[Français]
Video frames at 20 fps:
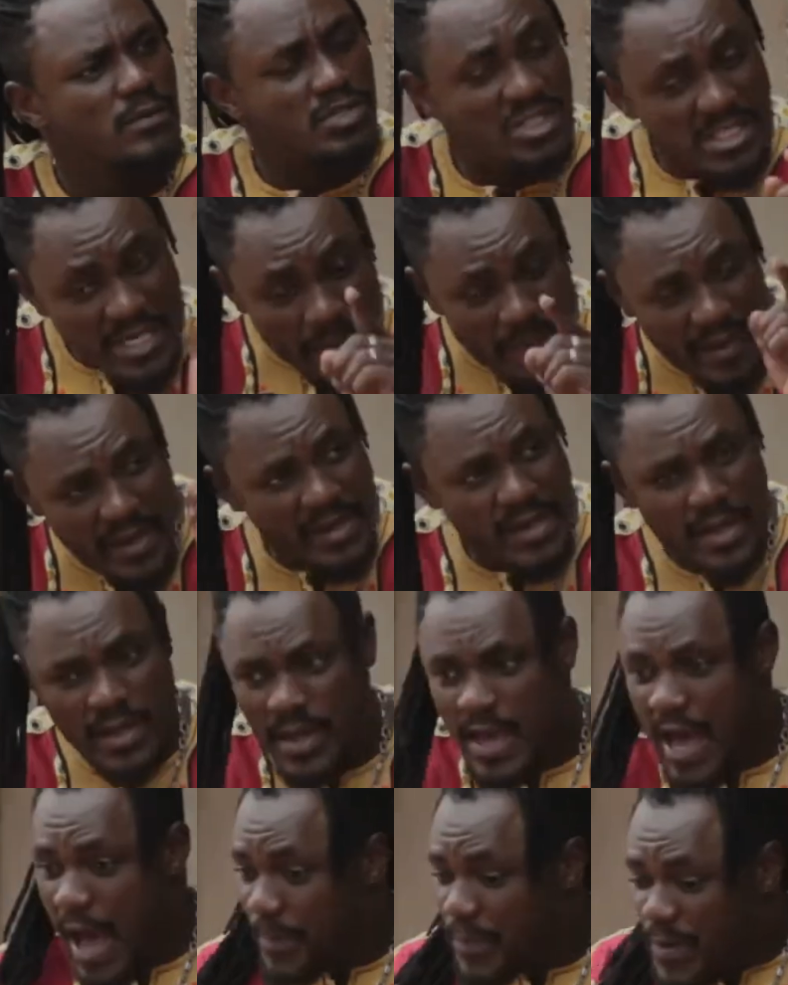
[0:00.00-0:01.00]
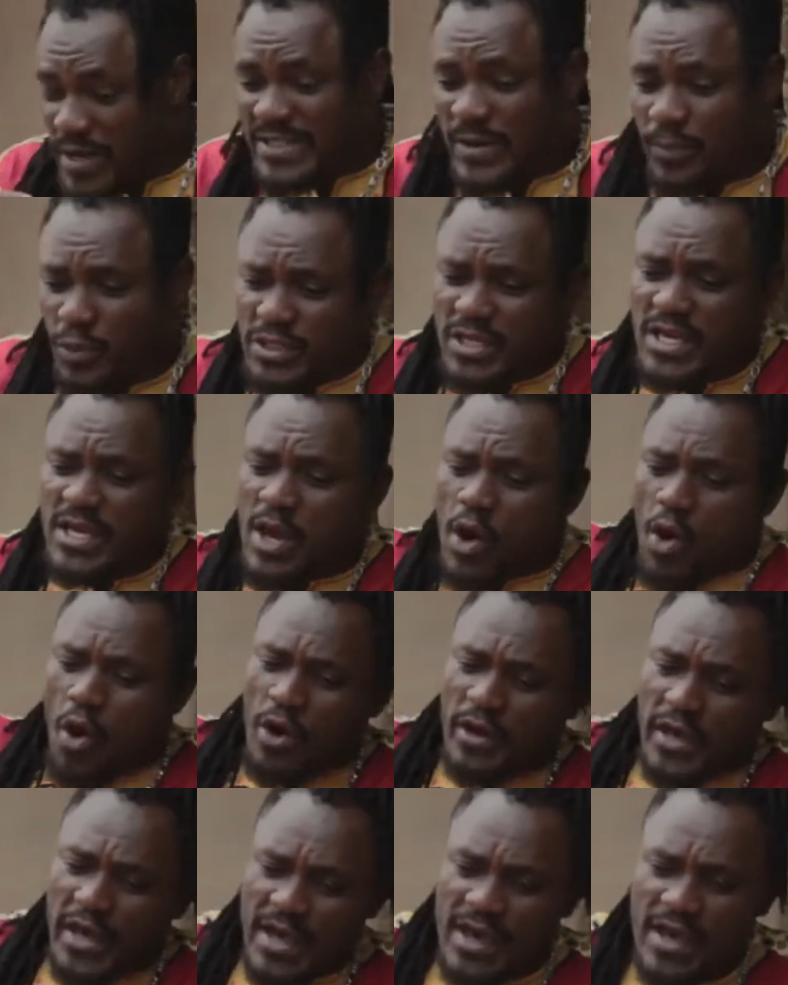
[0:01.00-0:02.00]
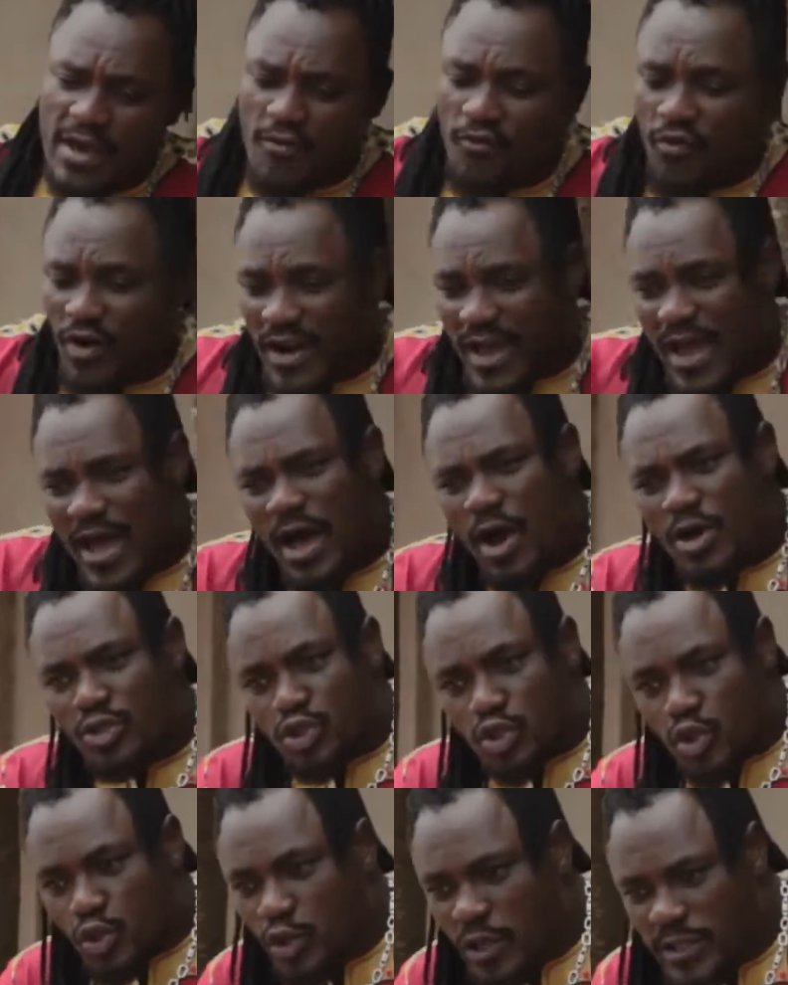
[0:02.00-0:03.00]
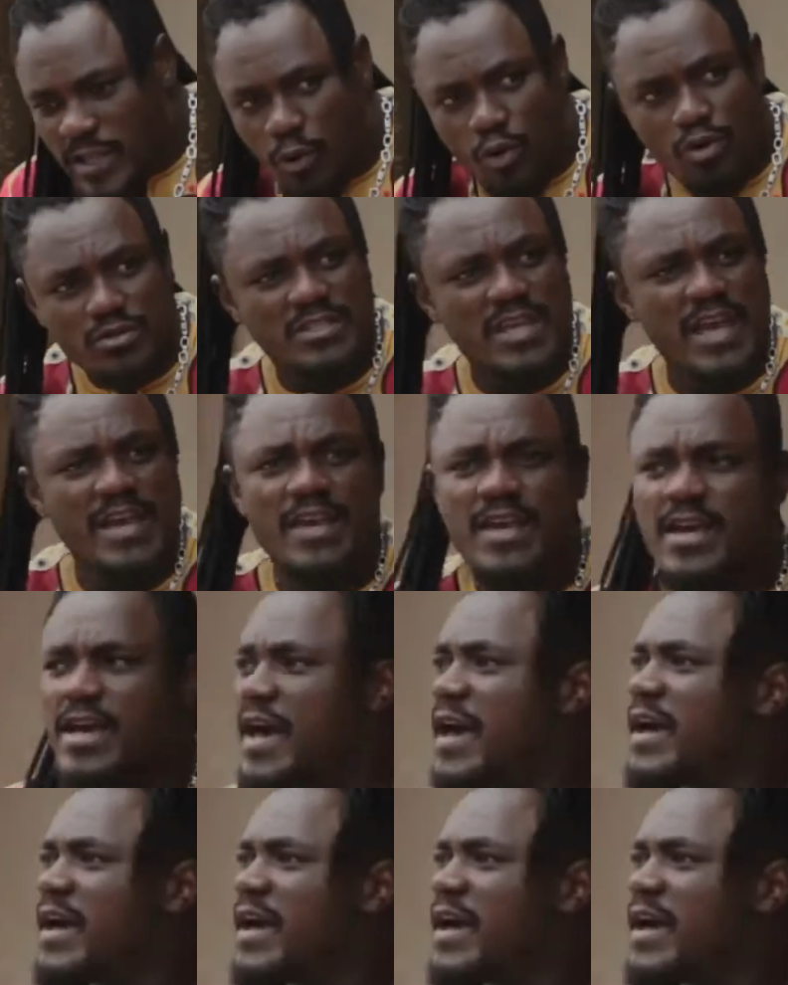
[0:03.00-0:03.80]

Jamais. Après, c'est pour dire, ok, voilà, je te donne des conseils.